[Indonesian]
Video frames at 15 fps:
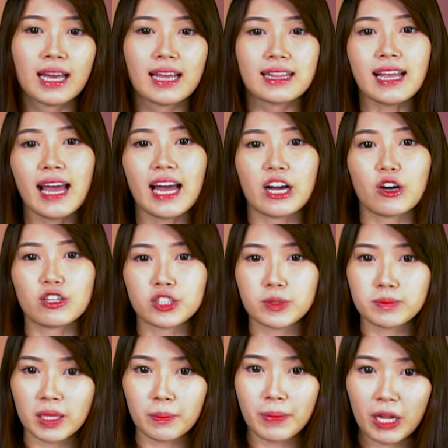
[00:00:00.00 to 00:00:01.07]
Nah,
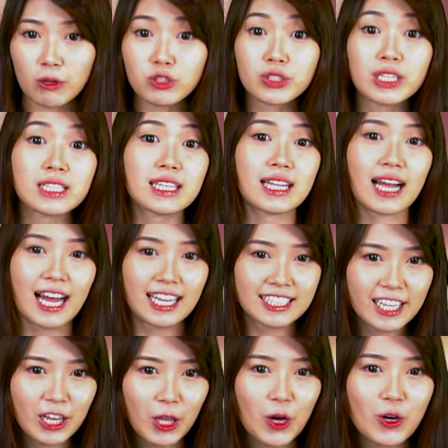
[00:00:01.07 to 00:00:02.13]
kostum terbaru juga telah
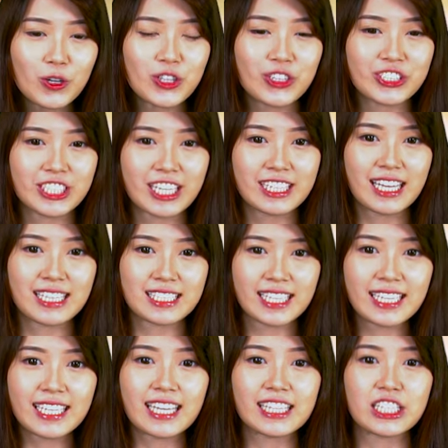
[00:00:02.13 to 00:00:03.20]
hadir loh untuk Shane dan
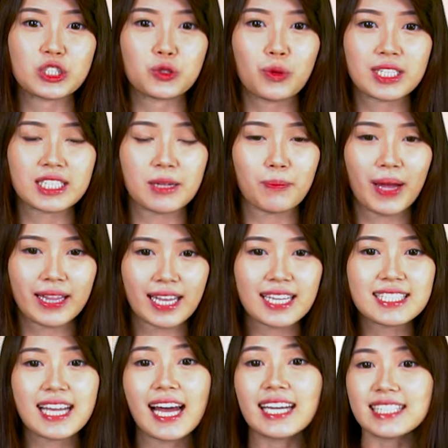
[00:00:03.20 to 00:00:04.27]
Sig yang dijual
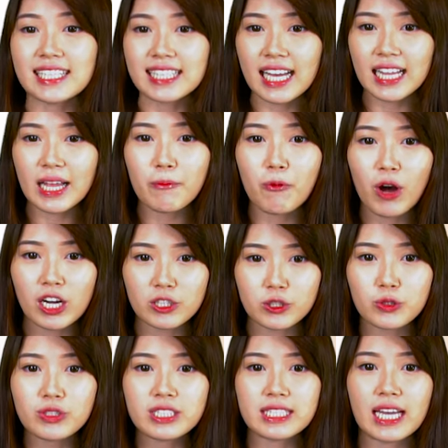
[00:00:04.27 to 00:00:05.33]
terbatas hanya dalam
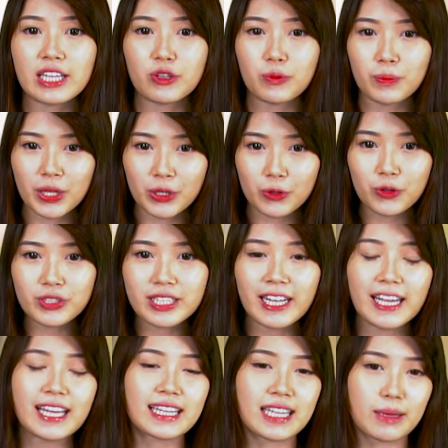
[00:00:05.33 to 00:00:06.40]
waktu satu minggu
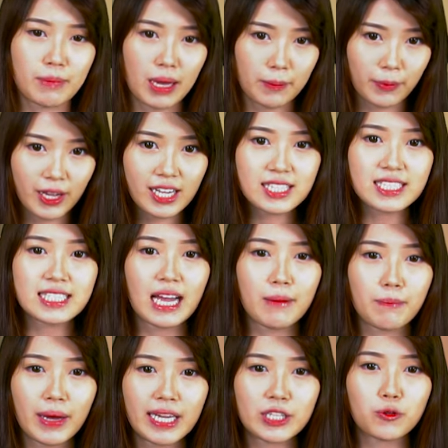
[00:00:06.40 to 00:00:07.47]
dari 6 April
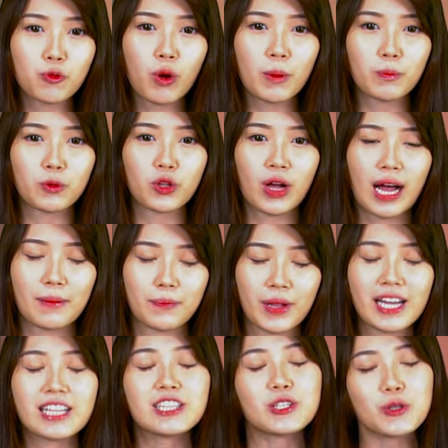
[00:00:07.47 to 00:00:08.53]
sampai 20
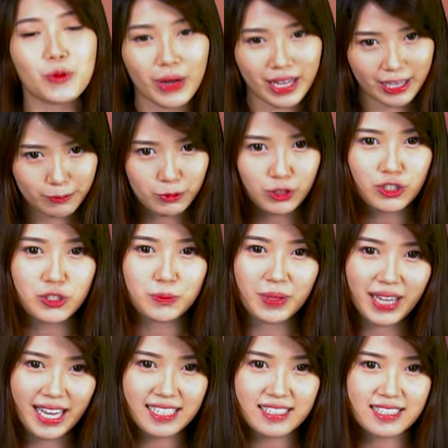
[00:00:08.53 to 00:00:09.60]
April
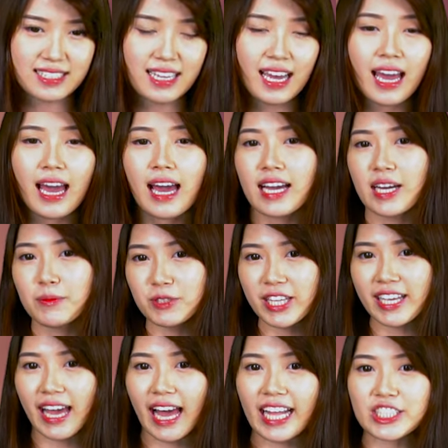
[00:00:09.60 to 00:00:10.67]
2017.
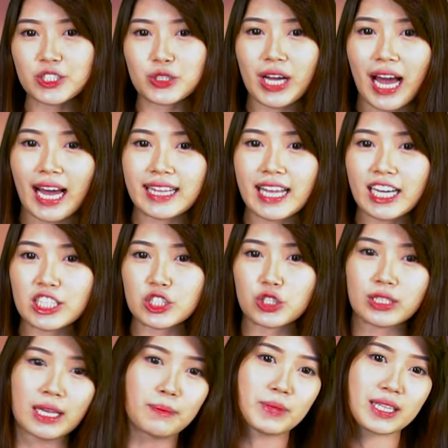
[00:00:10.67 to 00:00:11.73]
Kemudian juga ada
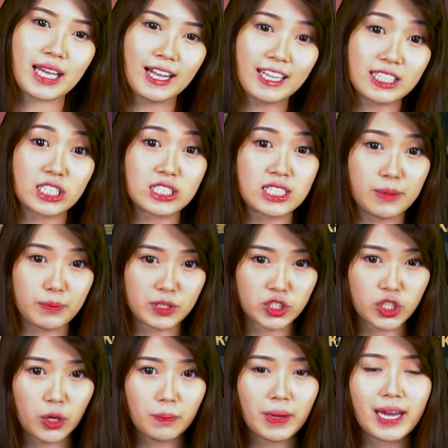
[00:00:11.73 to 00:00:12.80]
kejutan menarik di Summon
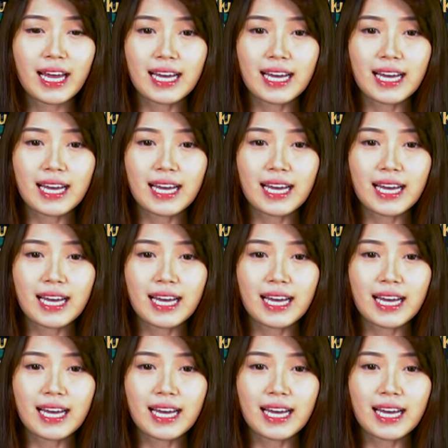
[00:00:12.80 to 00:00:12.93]
Shop.